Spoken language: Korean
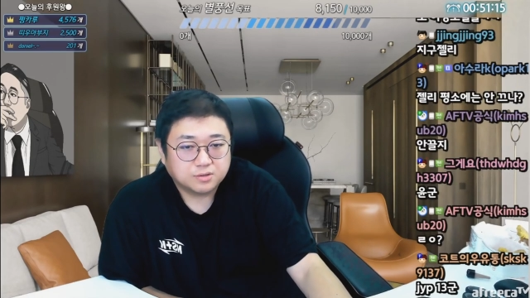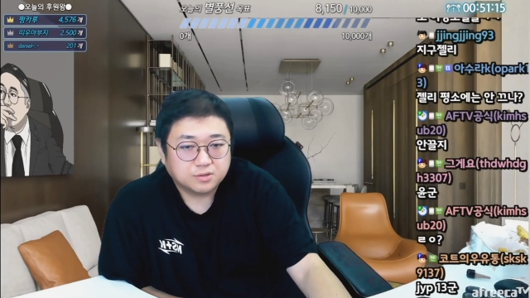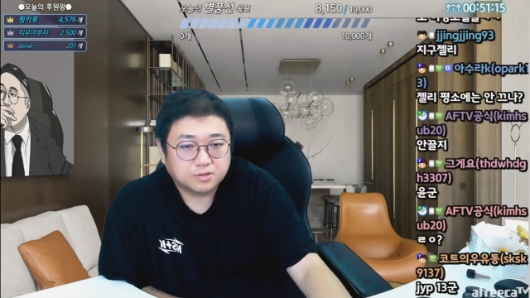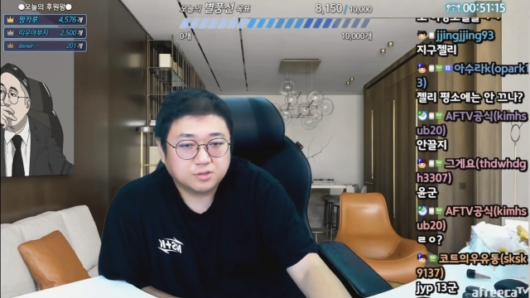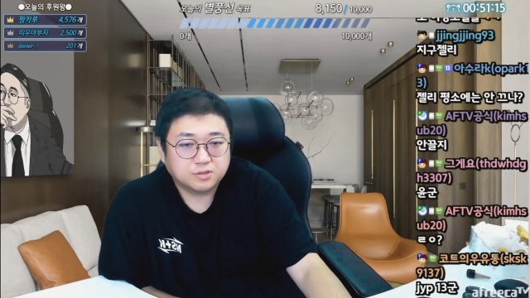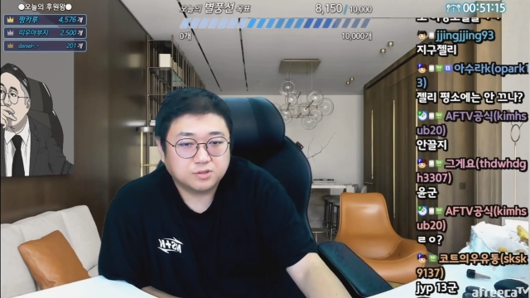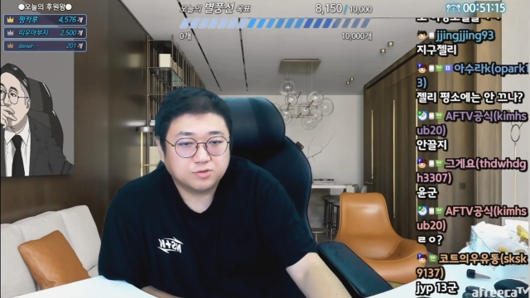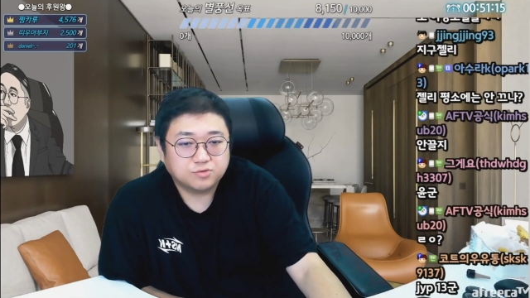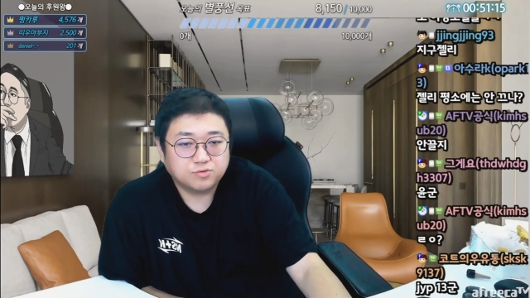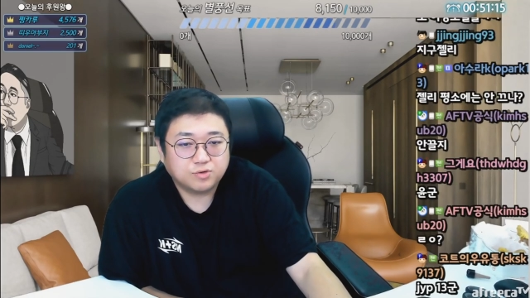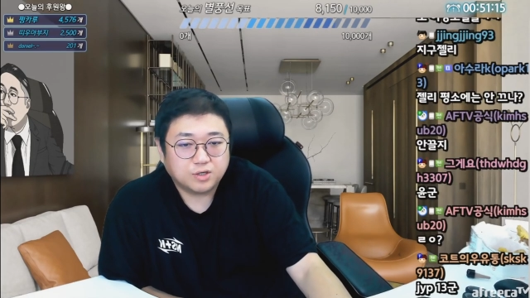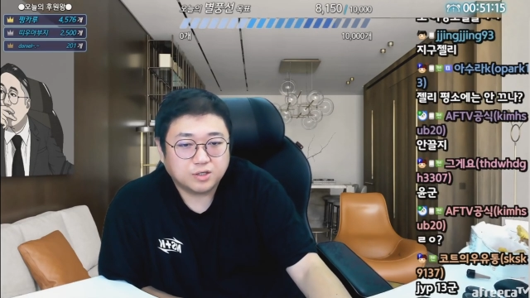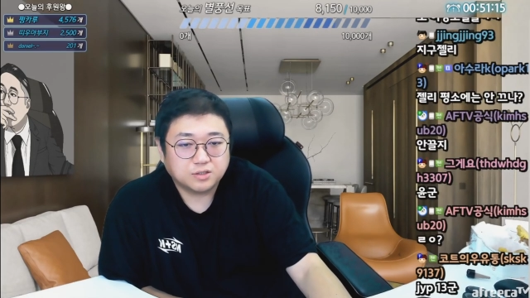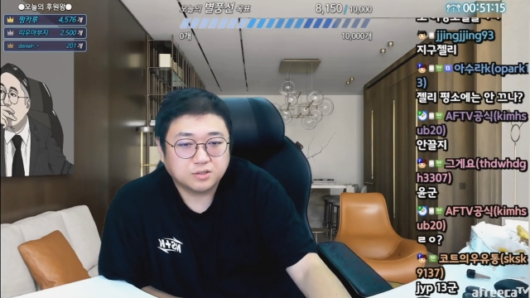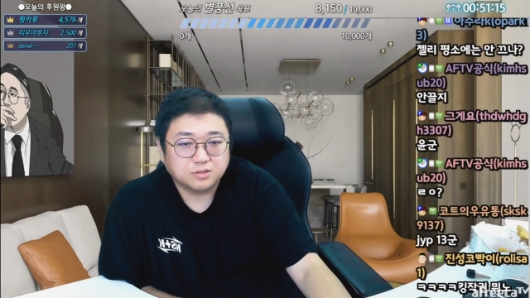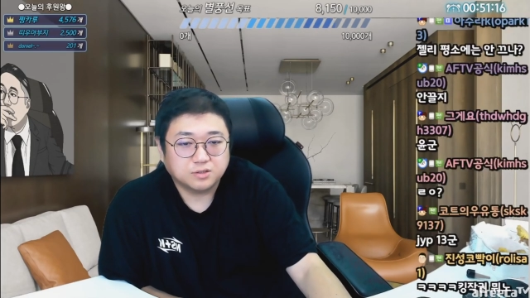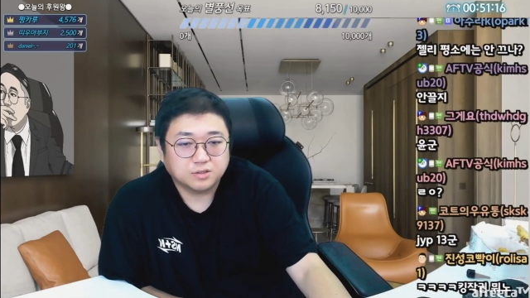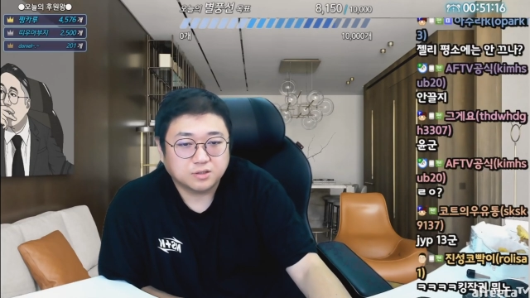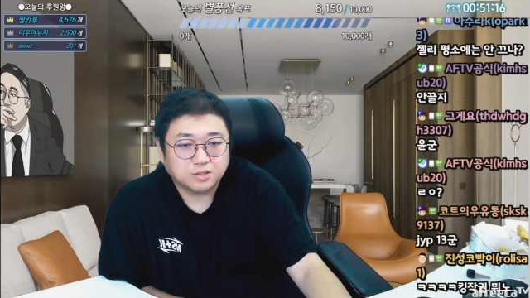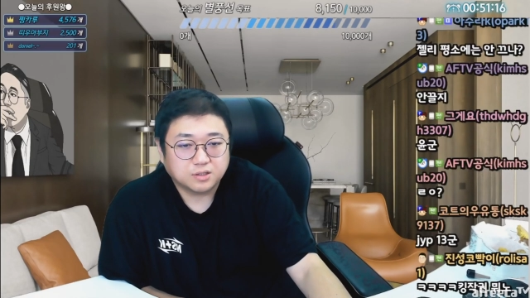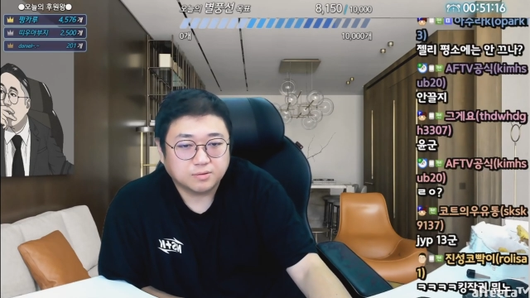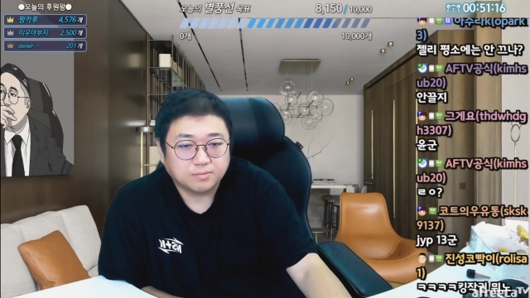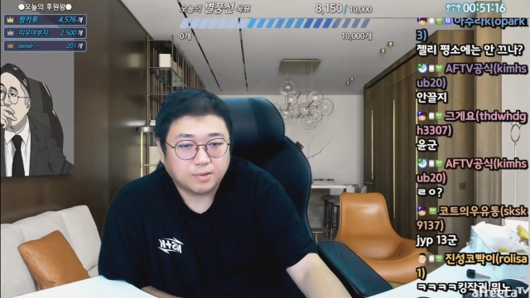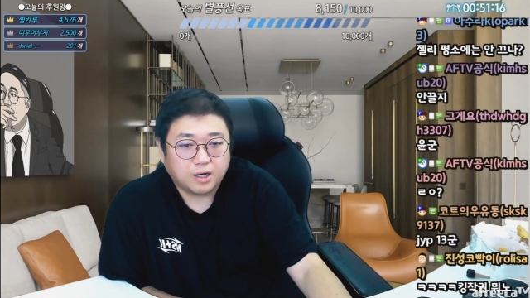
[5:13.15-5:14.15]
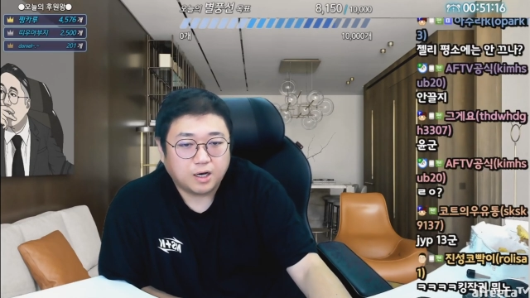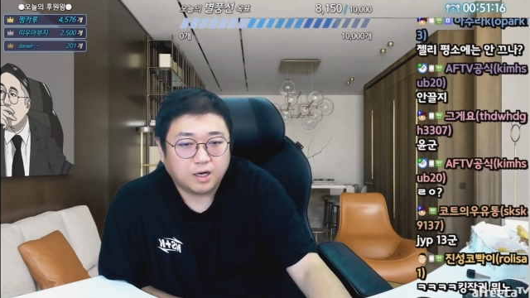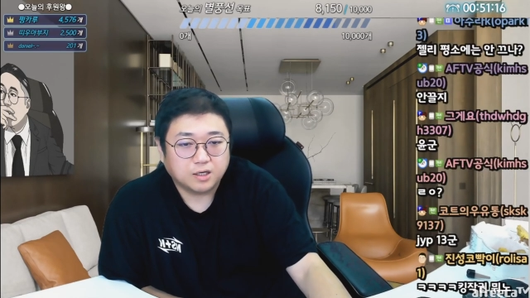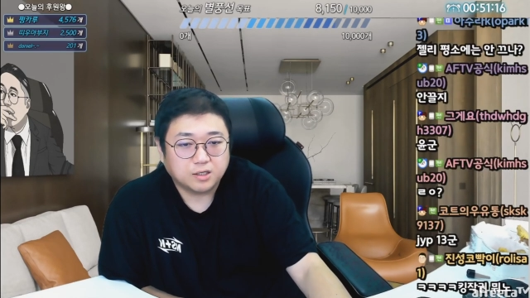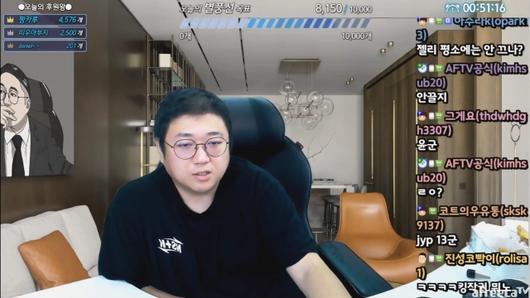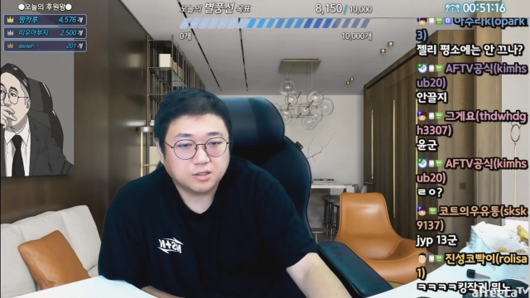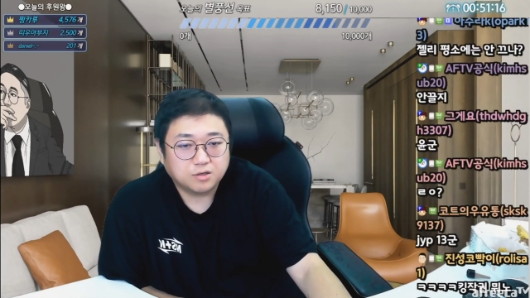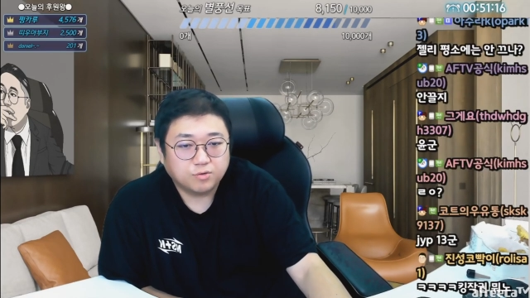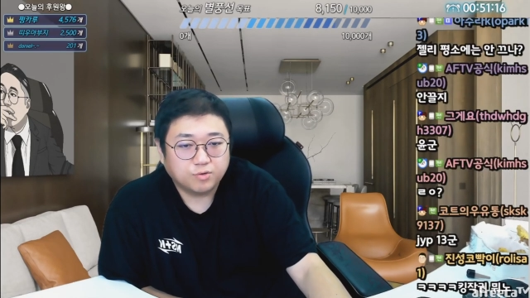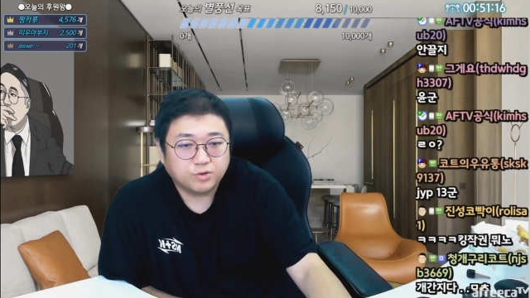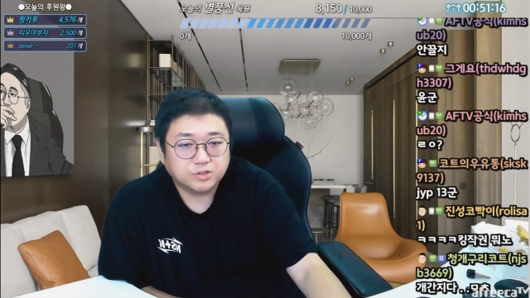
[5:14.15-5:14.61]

특유의 그 느낌 아 이거